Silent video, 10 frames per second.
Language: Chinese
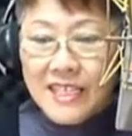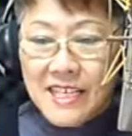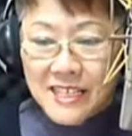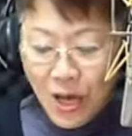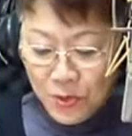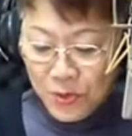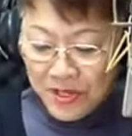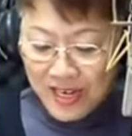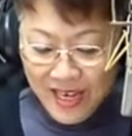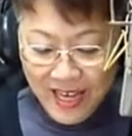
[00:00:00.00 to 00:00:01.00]
是老女
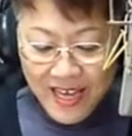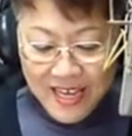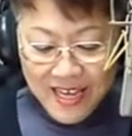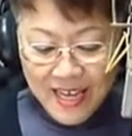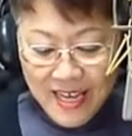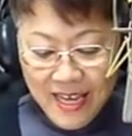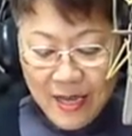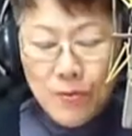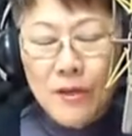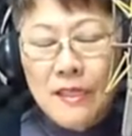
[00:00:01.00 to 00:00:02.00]
人了。
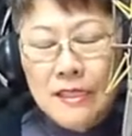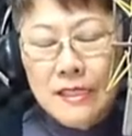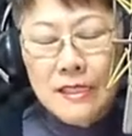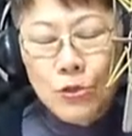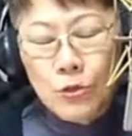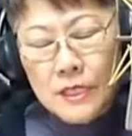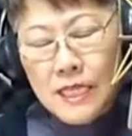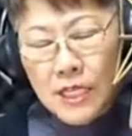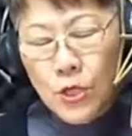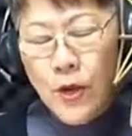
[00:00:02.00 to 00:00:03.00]
呃，我是主持
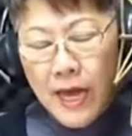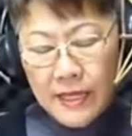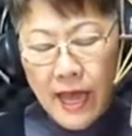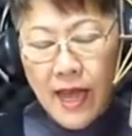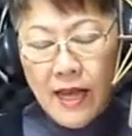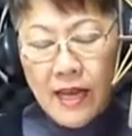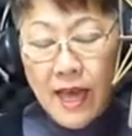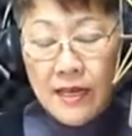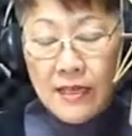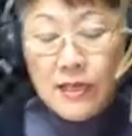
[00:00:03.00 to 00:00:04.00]
人秋海棠，
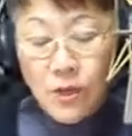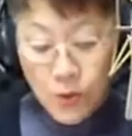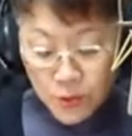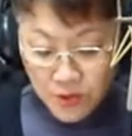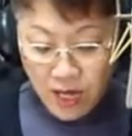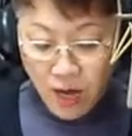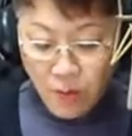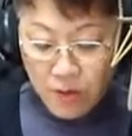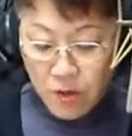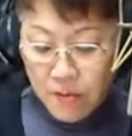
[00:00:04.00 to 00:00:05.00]
来和空中的好
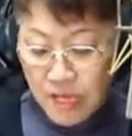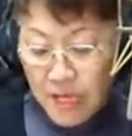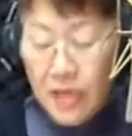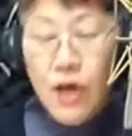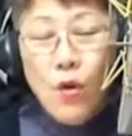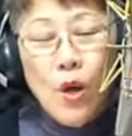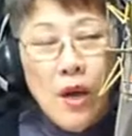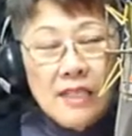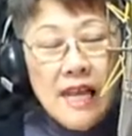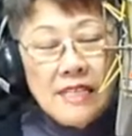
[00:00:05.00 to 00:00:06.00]
朋友们话
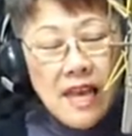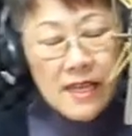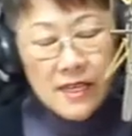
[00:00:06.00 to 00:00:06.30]
话家常。